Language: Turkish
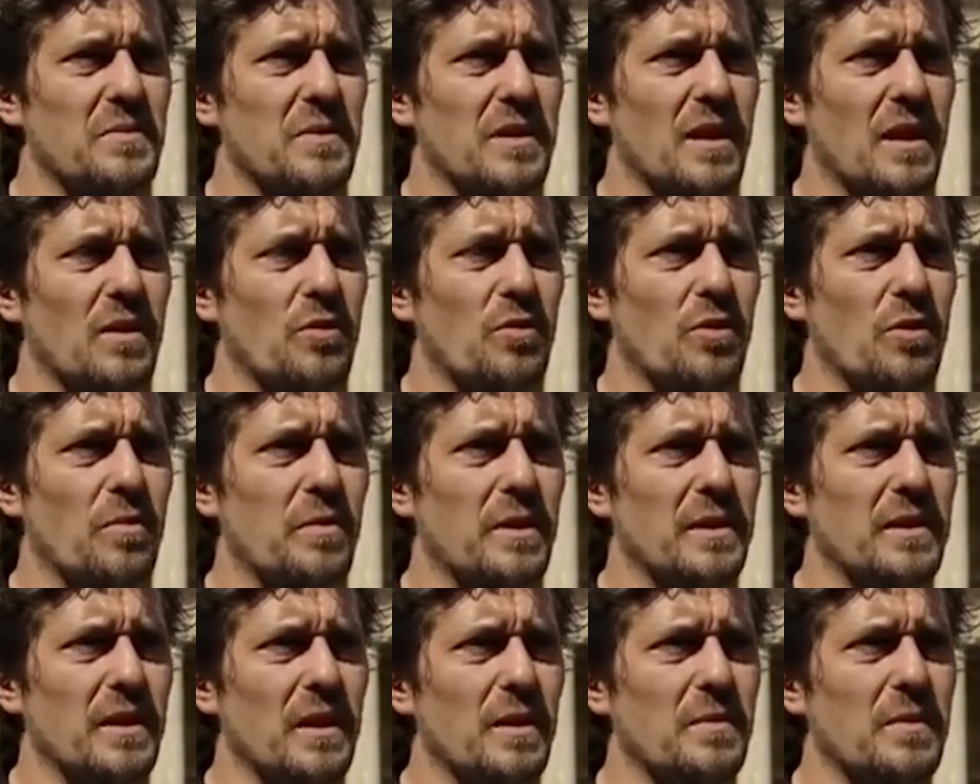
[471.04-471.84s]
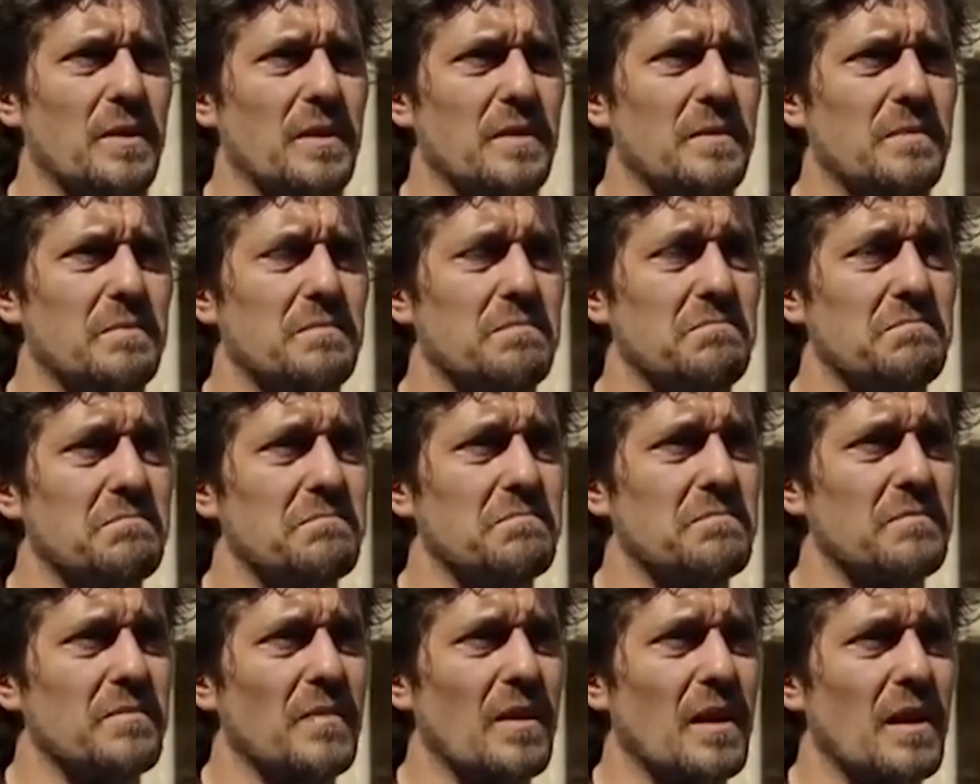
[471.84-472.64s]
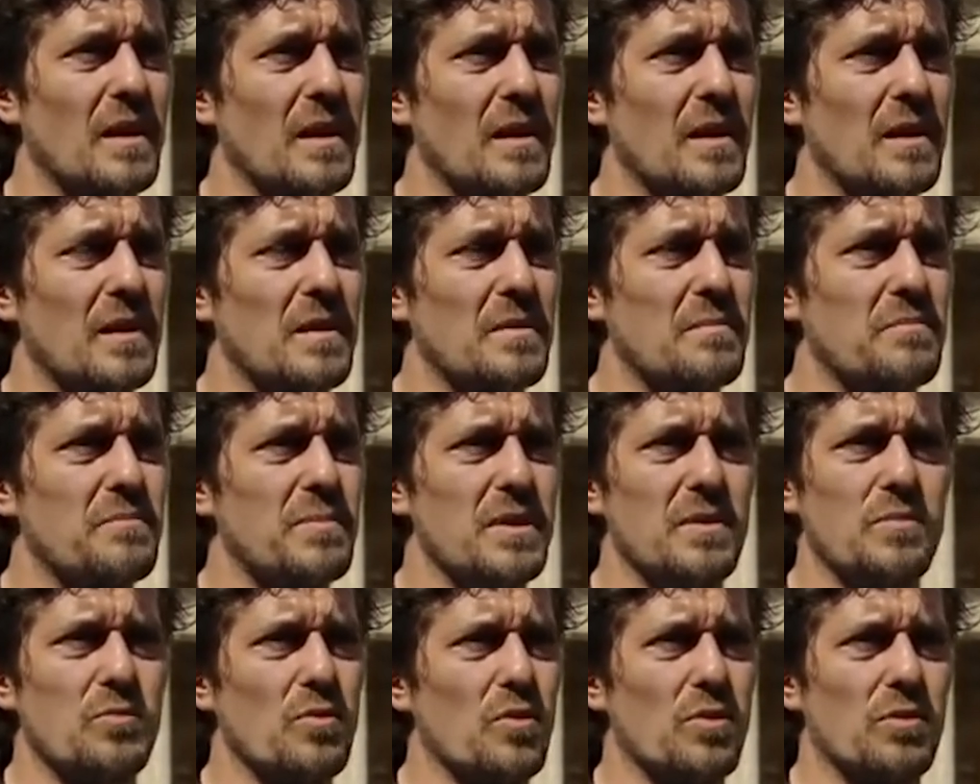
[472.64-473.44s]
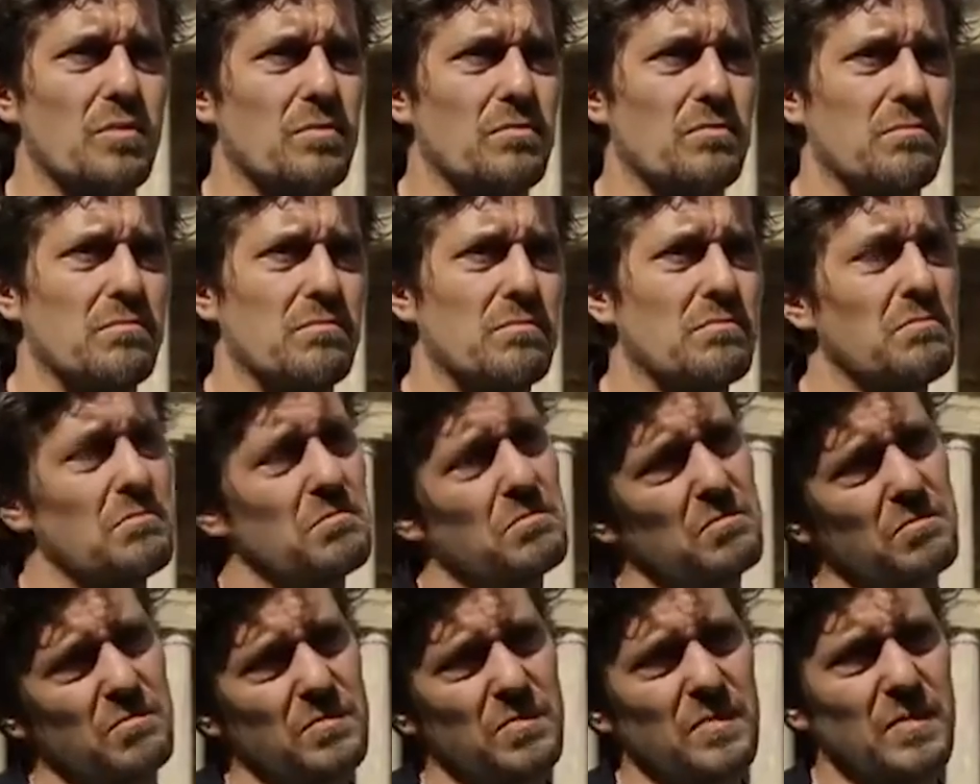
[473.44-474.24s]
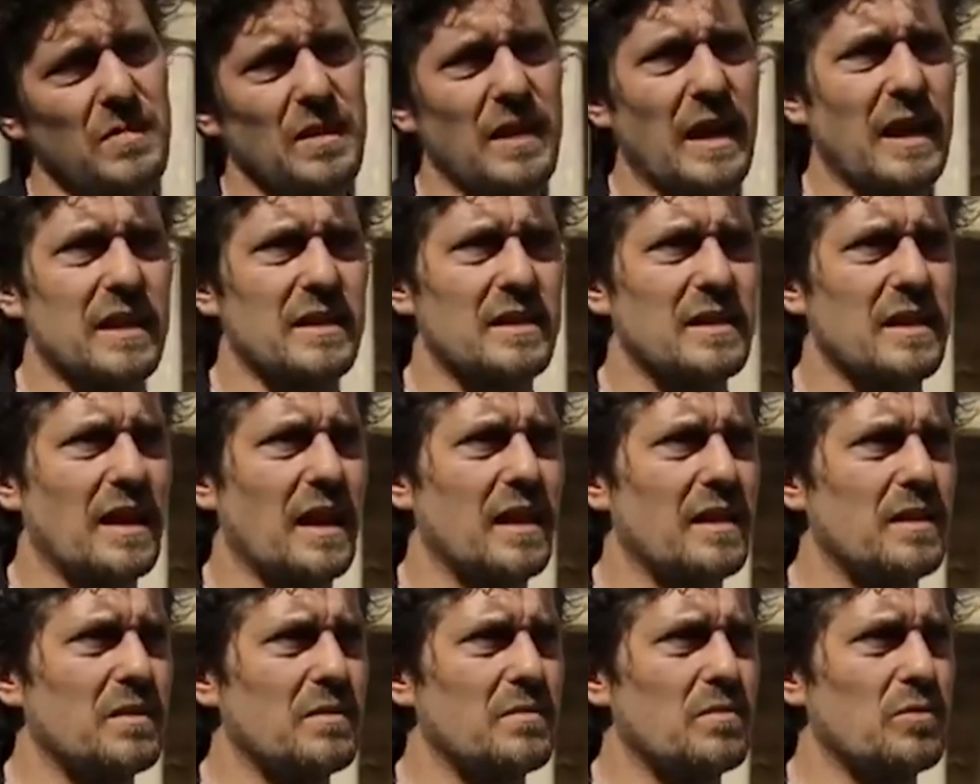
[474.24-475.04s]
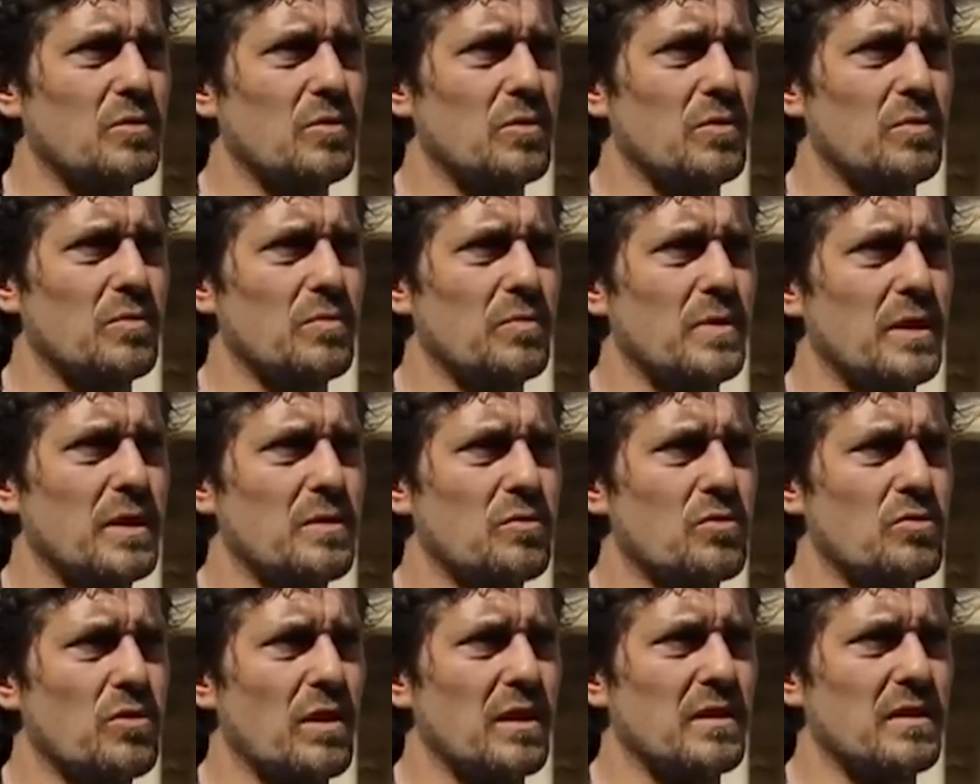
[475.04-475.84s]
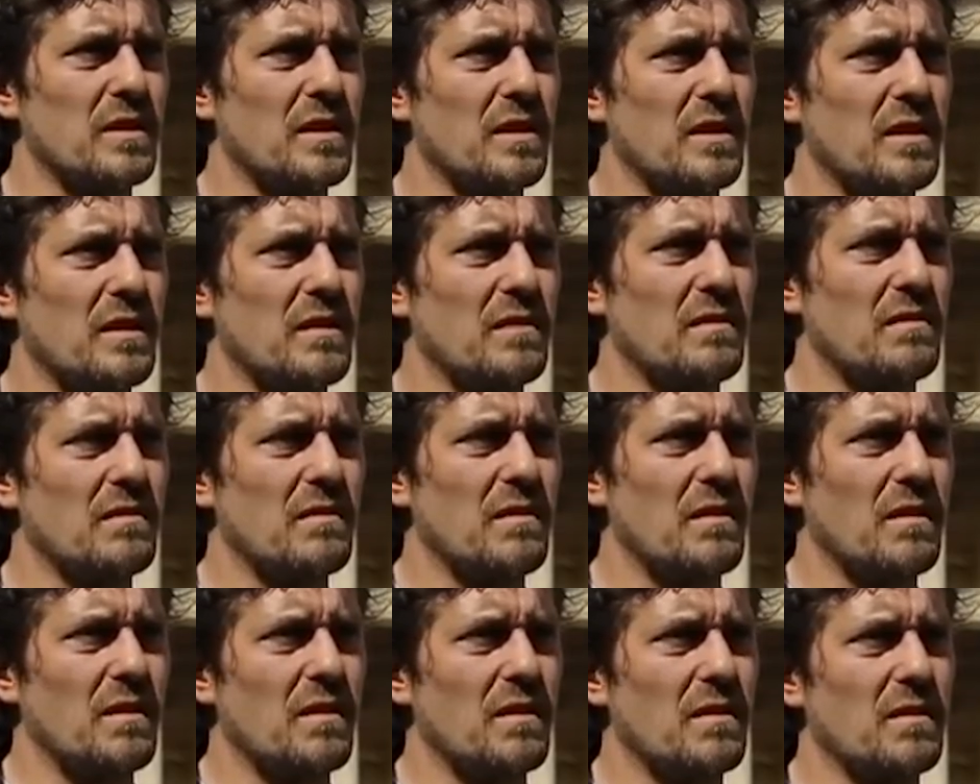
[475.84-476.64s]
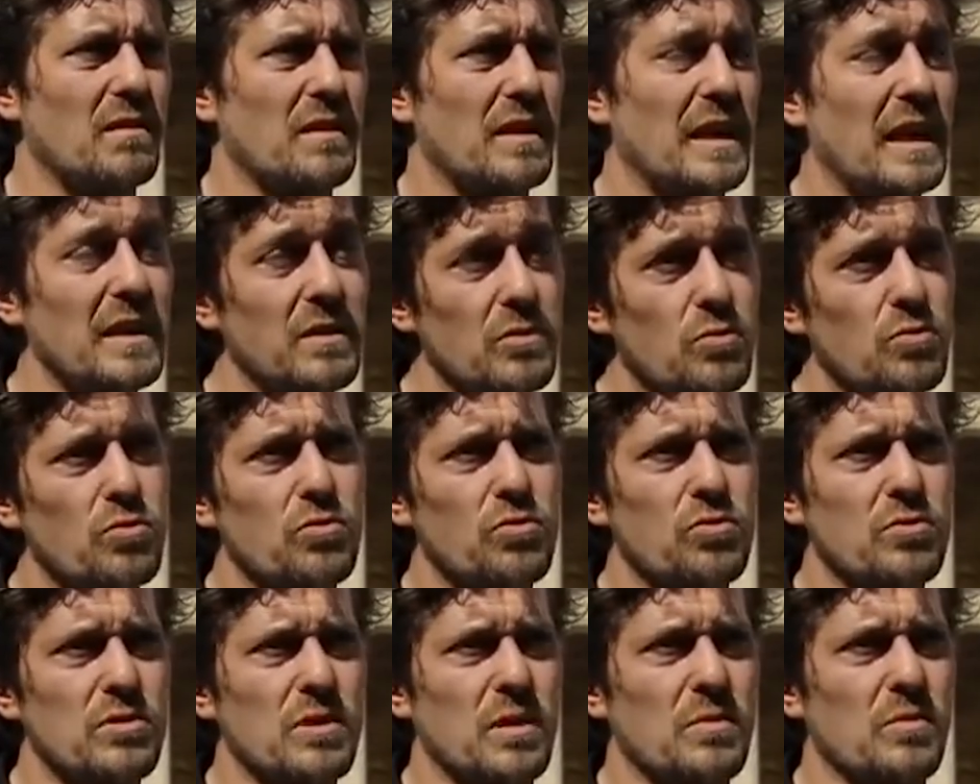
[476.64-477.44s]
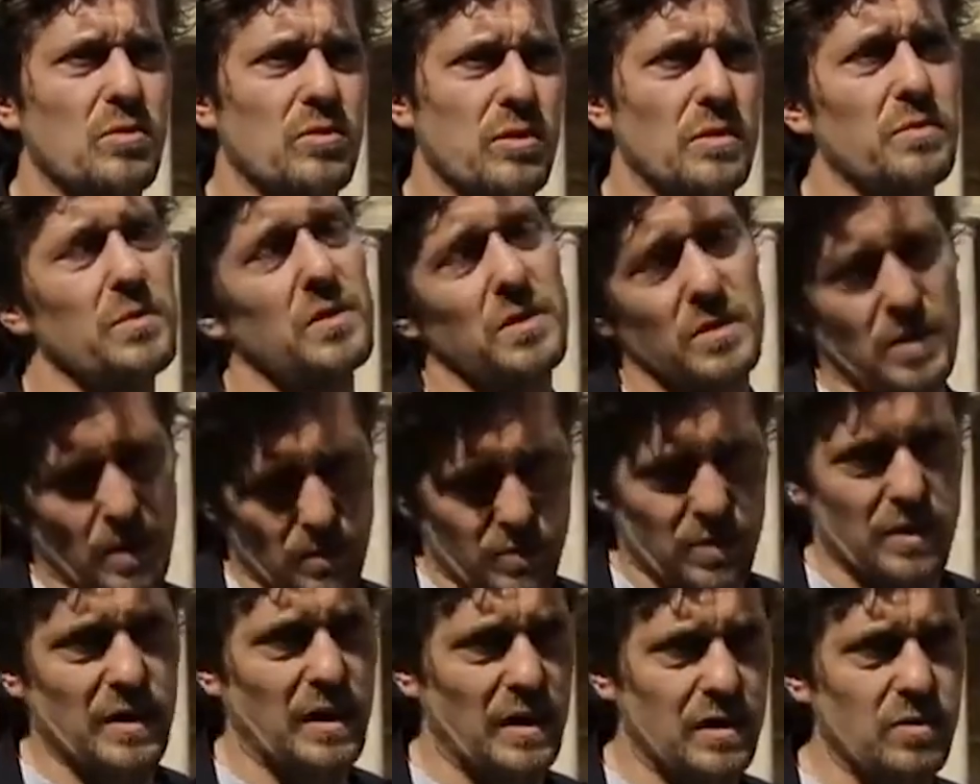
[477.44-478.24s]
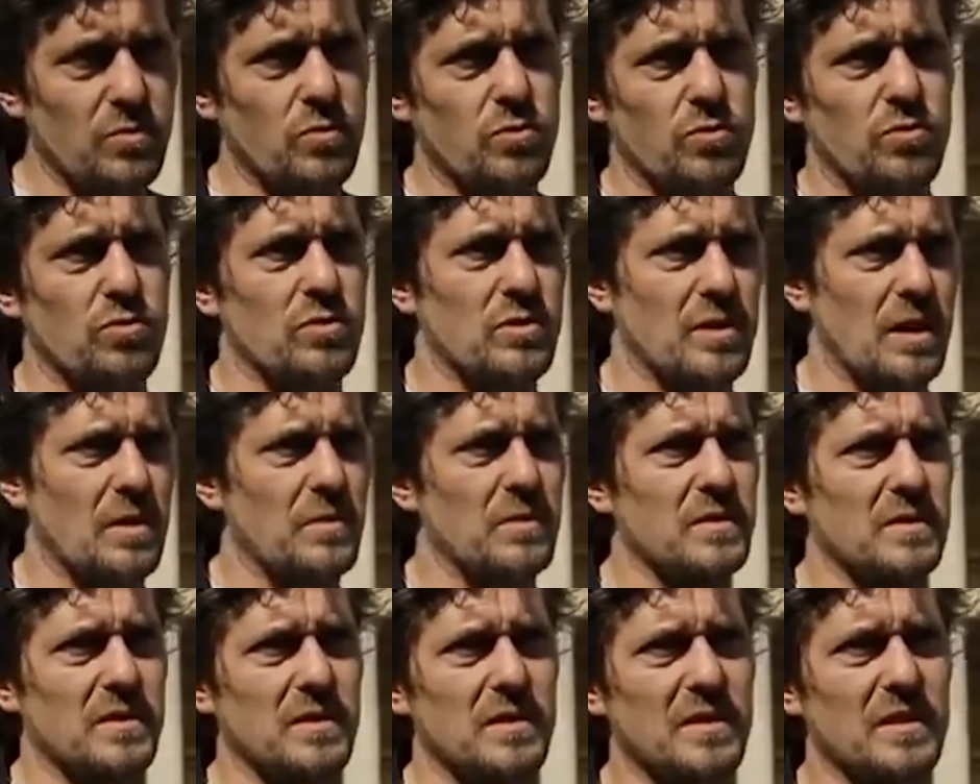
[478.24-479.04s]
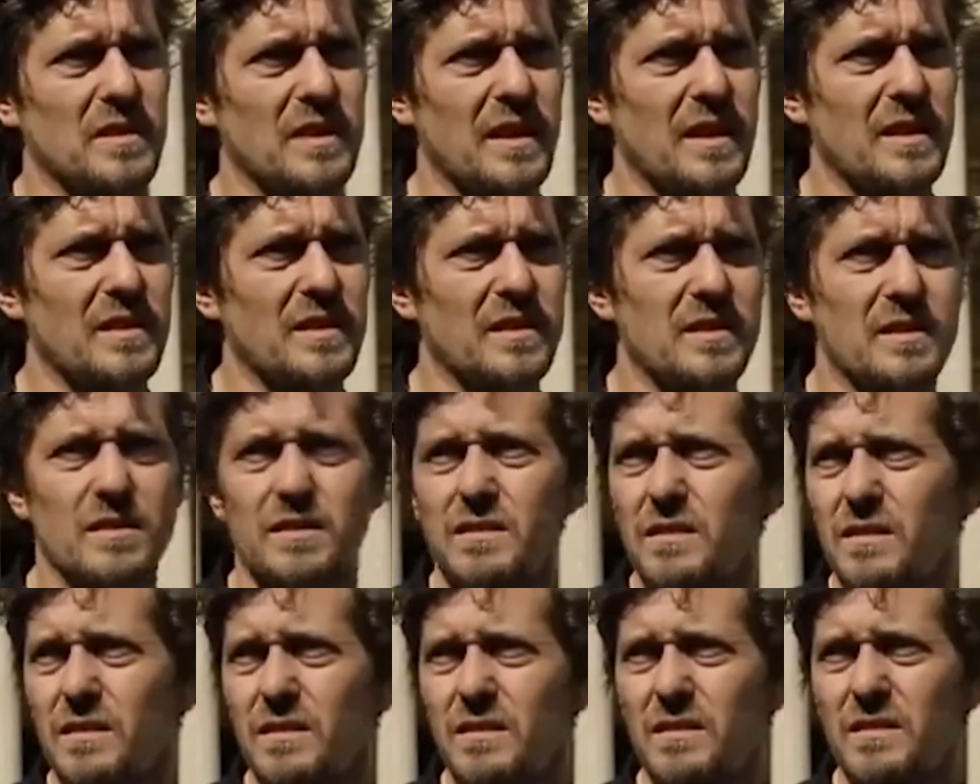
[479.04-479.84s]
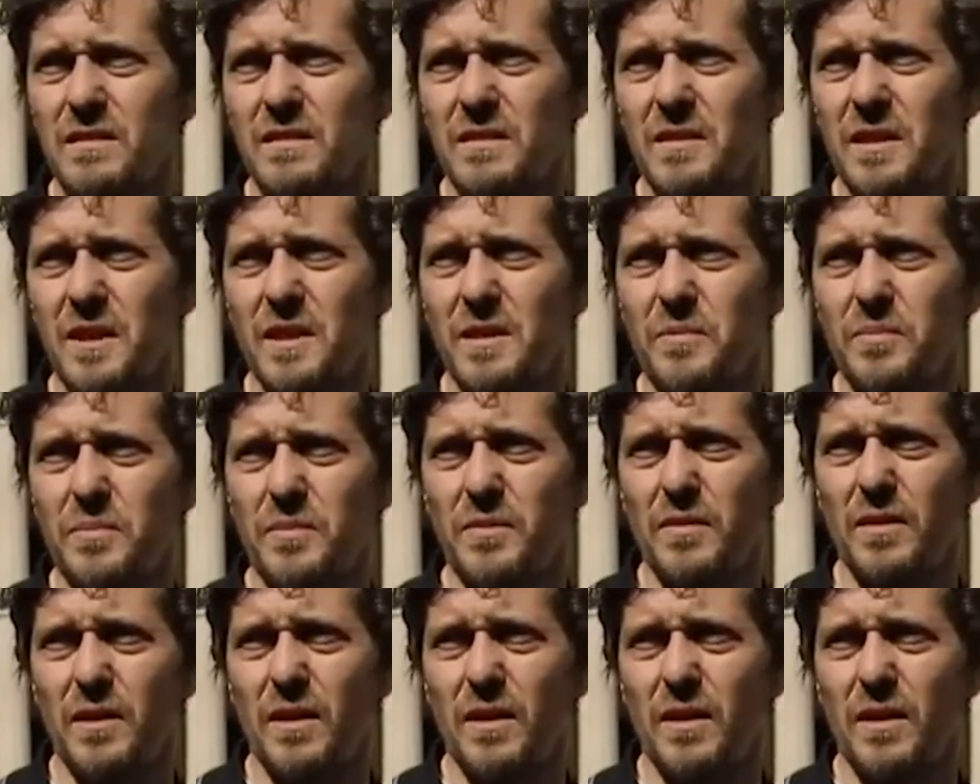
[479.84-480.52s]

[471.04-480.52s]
gibi geliyor bana ama bilmiyorum. Gerçi yani bu benim şu anda kendi düşüncem olabilir tabii kendi düşüncem. Yani sizin kendiniz e, gelip